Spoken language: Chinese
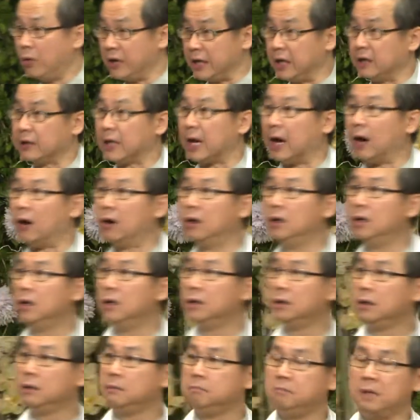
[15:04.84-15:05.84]
要逃，
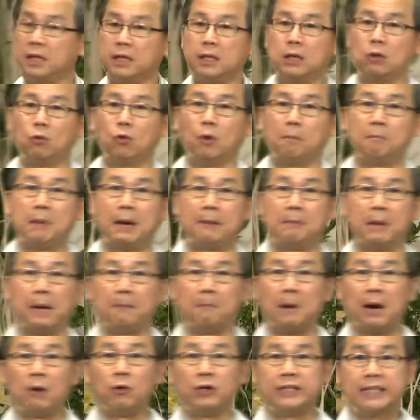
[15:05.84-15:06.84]
免得我爸爸
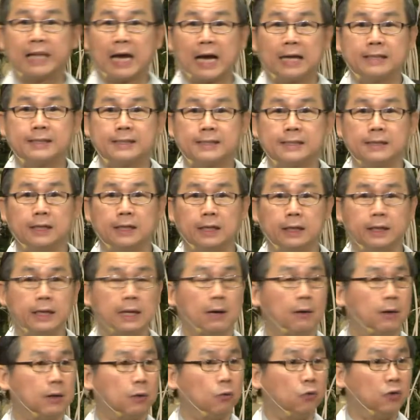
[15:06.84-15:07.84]
把我打死了。那
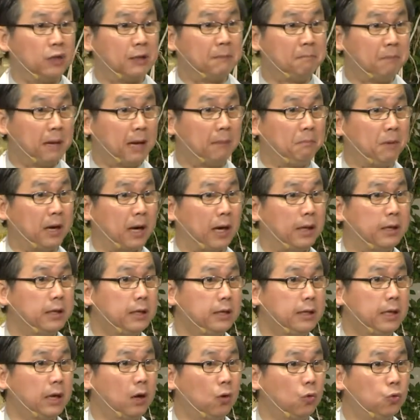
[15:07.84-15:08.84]
么我的爸爸
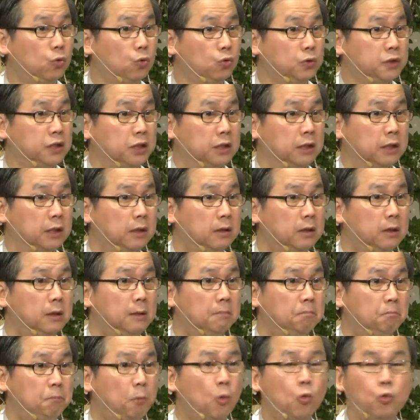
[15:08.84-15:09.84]
要负起
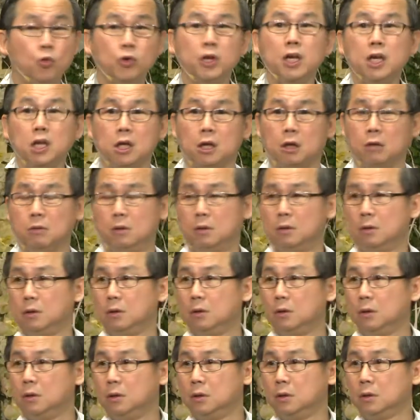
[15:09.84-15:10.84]
不义
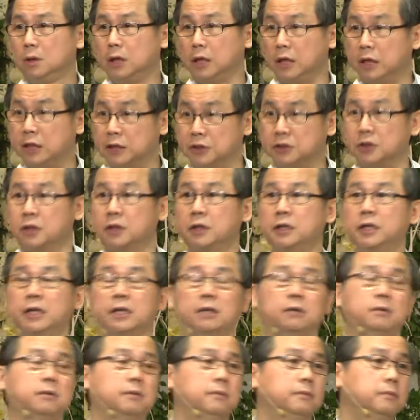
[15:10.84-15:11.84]
的一个责任。
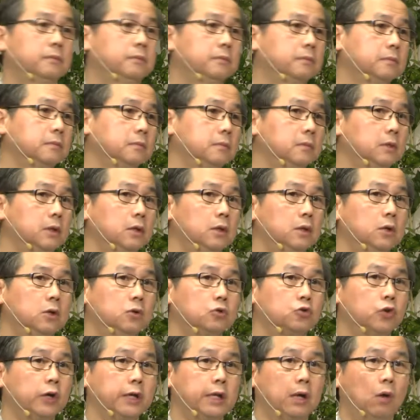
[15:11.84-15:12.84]

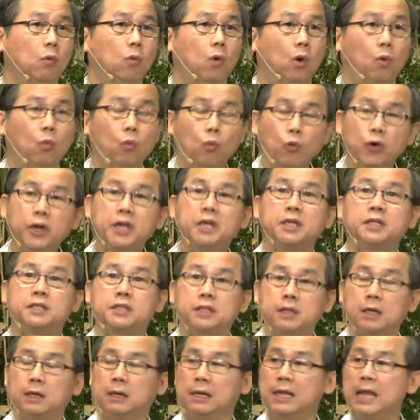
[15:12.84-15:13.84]
所以呢，我为
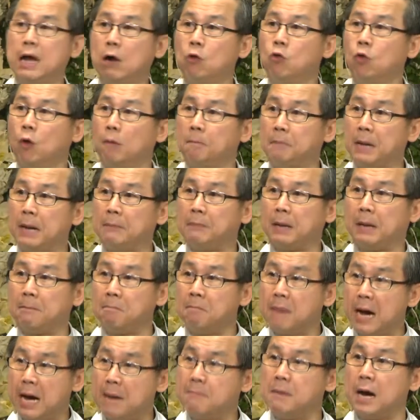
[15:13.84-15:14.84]
这让我爸爸
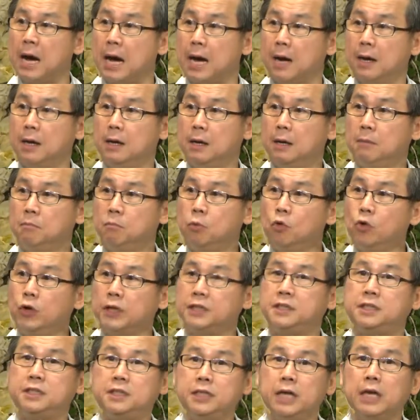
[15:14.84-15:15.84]
妈妈不会
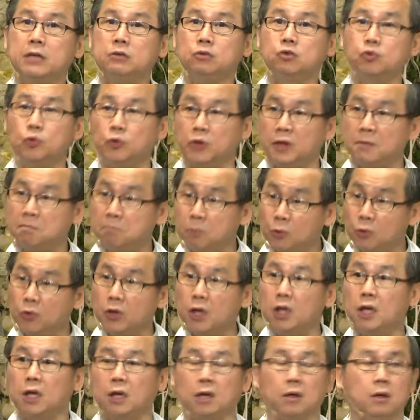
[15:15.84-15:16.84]
陷入于不
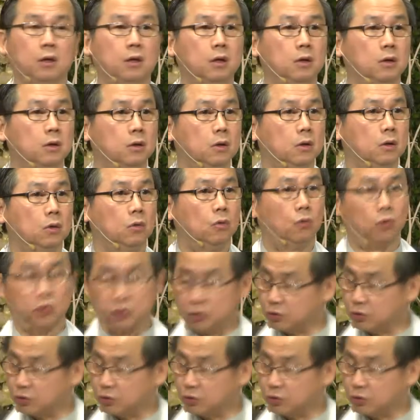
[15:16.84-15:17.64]
义，我就